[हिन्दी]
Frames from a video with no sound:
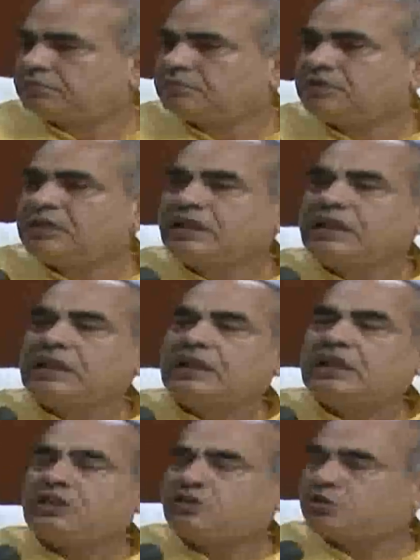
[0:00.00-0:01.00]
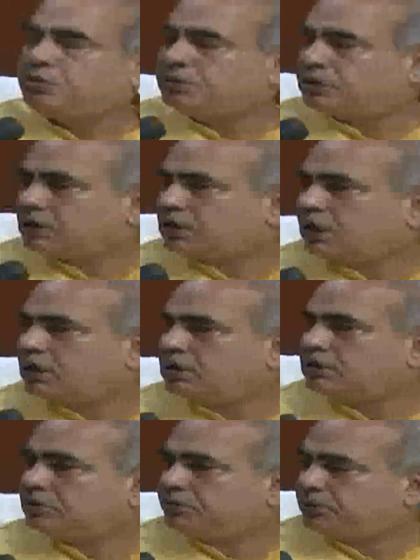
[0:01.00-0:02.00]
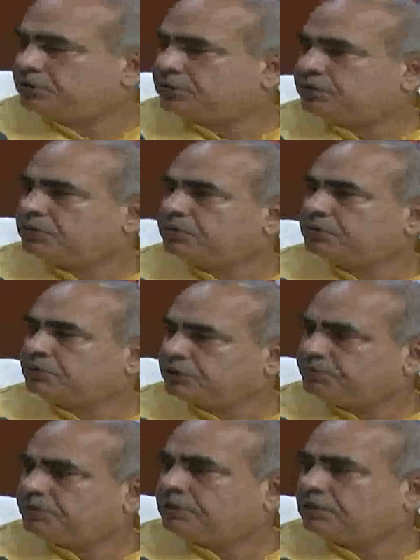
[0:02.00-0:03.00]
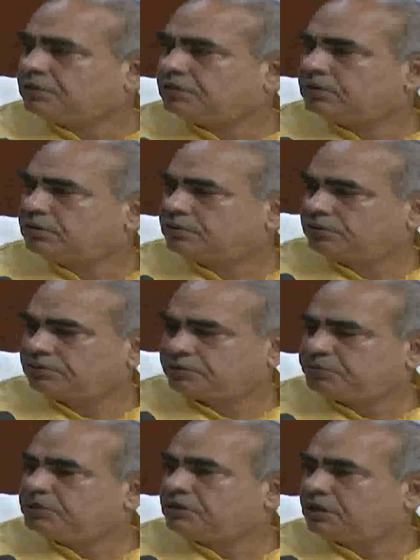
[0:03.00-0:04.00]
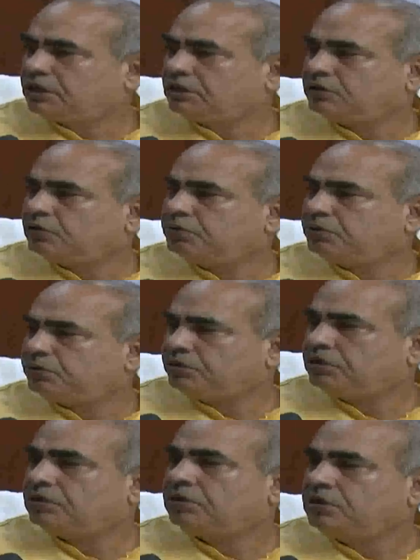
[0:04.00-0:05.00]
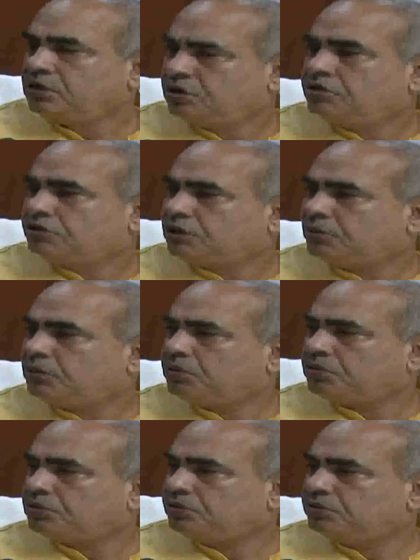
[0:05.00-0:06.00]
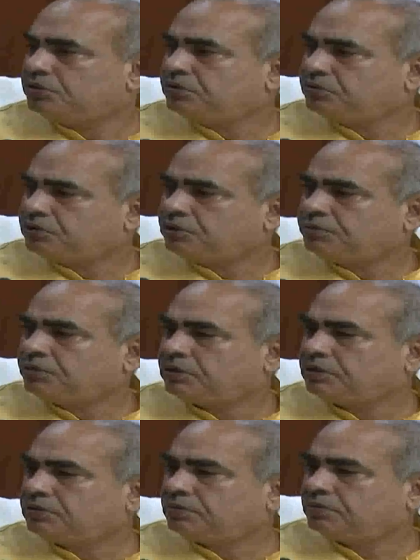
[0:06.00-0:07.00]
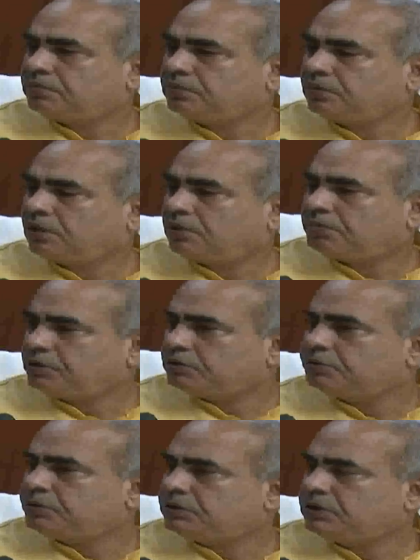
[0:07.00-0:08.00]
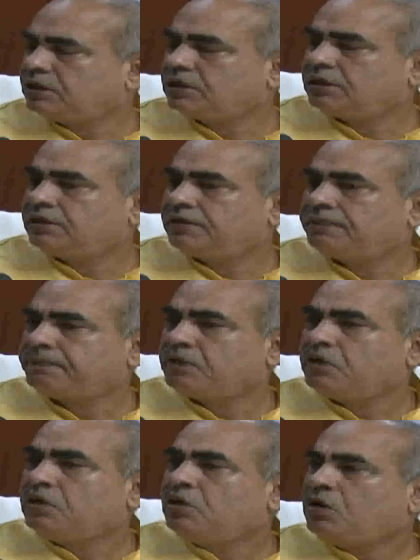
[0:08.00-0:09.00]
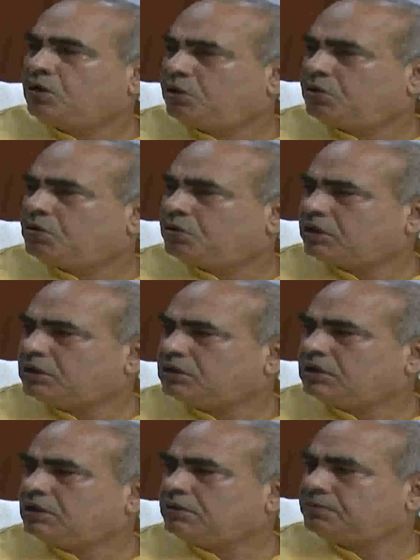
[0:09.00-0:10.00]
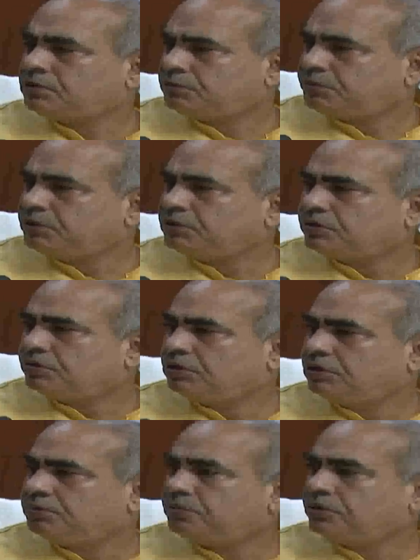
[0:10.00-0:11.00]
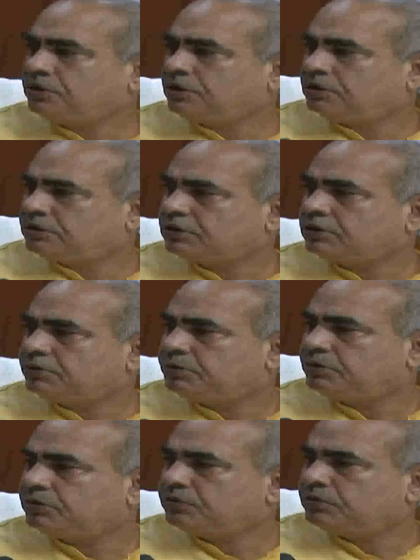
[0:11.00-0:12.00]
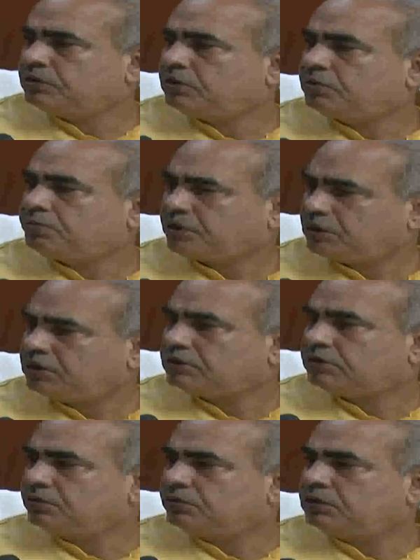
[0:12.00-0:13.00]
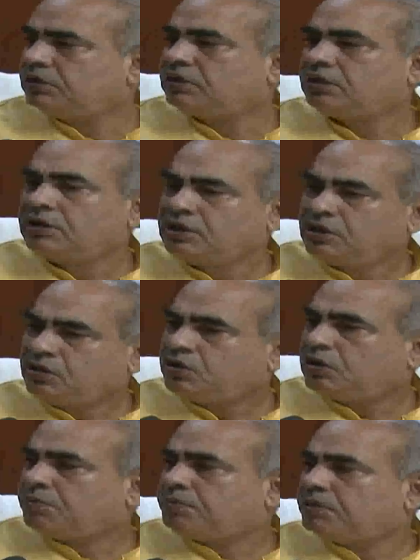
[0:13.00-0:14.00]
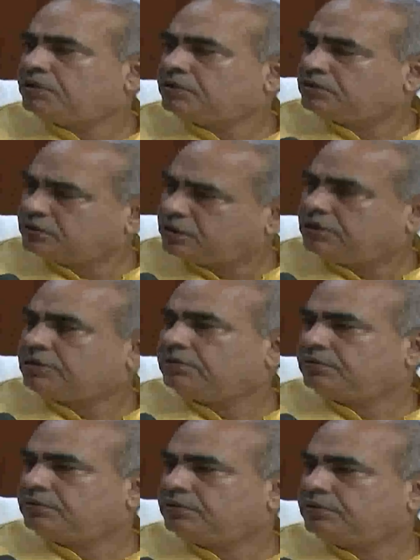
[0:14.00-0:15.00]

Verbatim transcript: नहीं जो भी सरकारी स्पीच होगी उसी पे स्पीच देंगे जो भी होती है सब लोगों की होती है उसी पे अपनी स्पीच देंगे और लोगों के हित की स्पीच होती है पूरे देश की स्पीच होती है प्रदेश की होती है और अपने जिले की होती